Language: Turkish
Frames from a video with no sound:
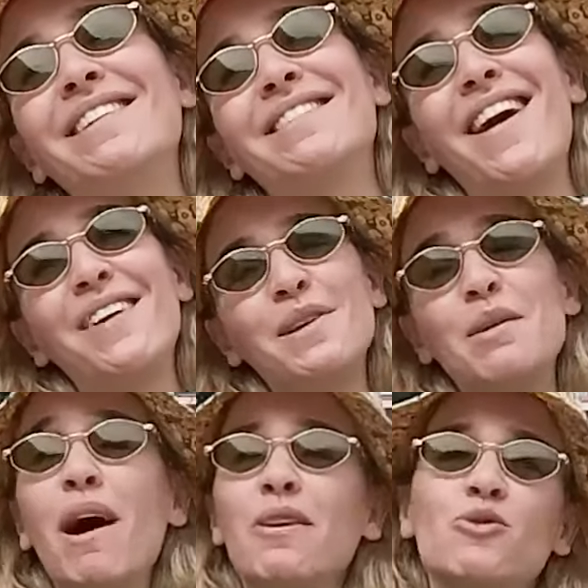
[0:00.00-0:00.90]
Evet
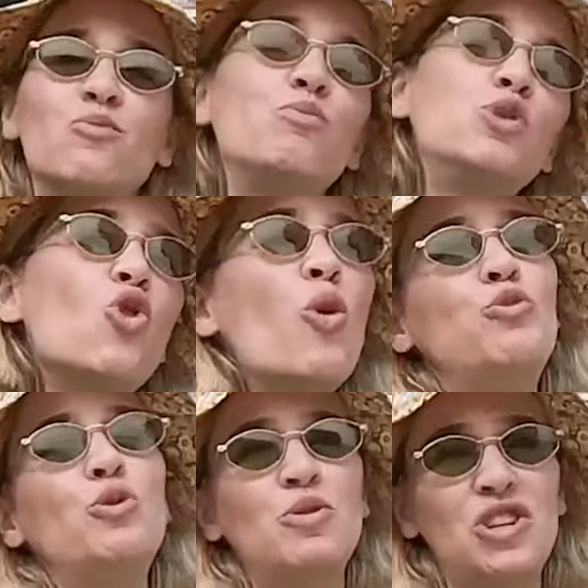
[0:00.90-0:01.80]
abi bak bu
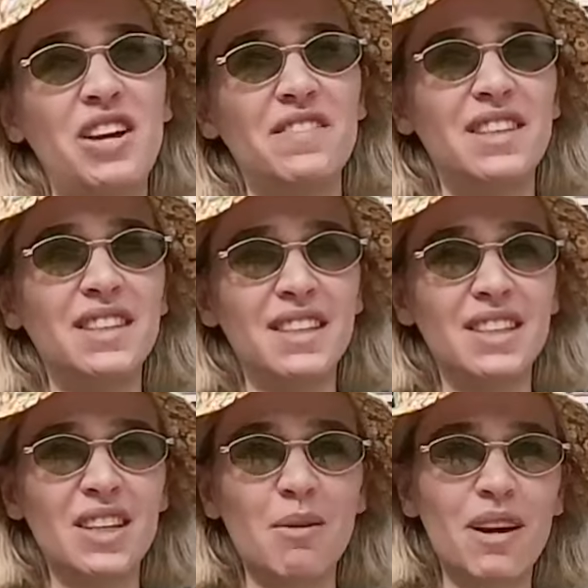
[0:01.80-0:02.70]
çok büyük bir şerefsizlik
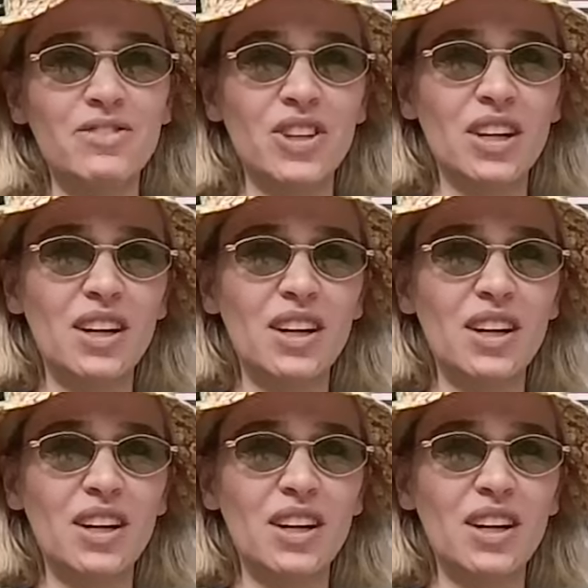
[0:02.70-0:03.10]
işte bence.